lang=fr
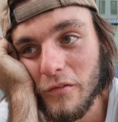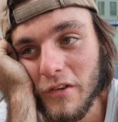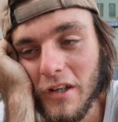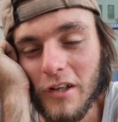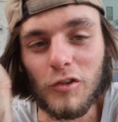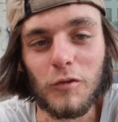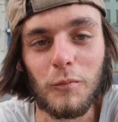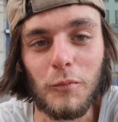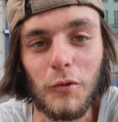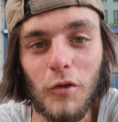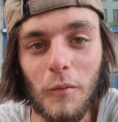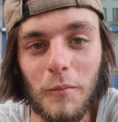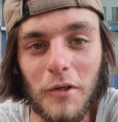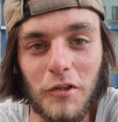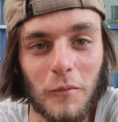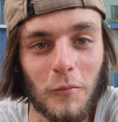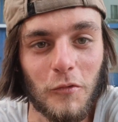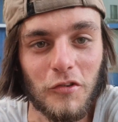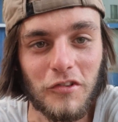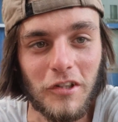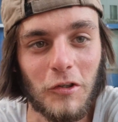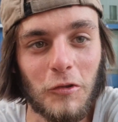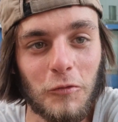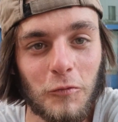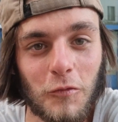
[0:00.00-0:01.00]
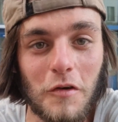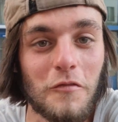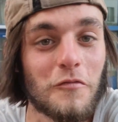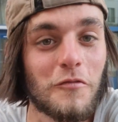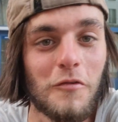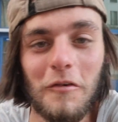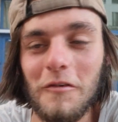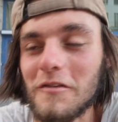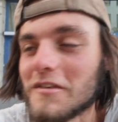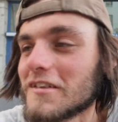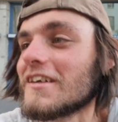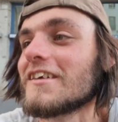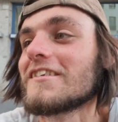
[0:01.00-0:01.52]
viens, tu peux dormir dans mon salon de
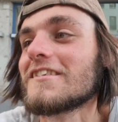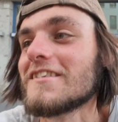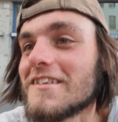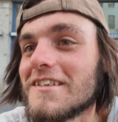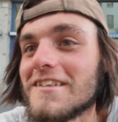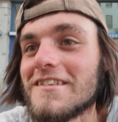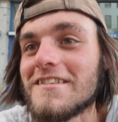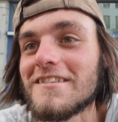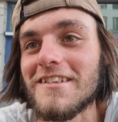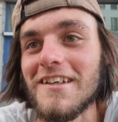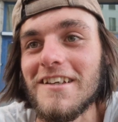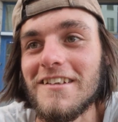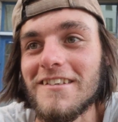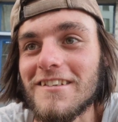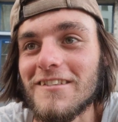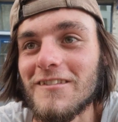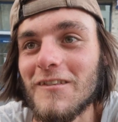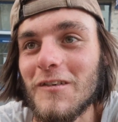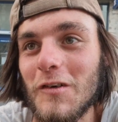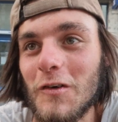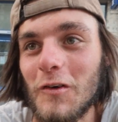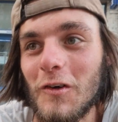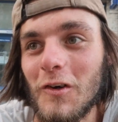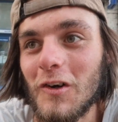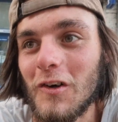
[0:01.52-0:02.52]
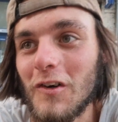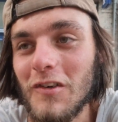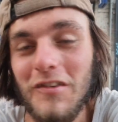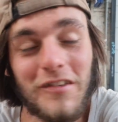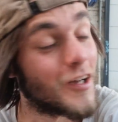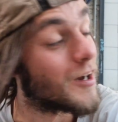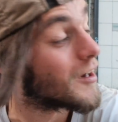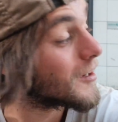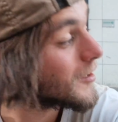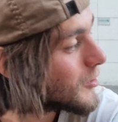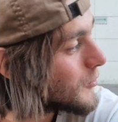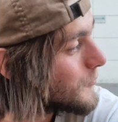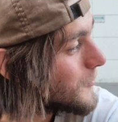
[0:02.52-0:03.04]
coiffure. C'est assez insane, donc euh, c'est à
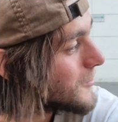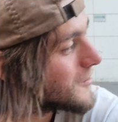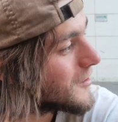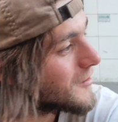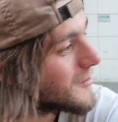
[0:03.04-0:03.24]
1 km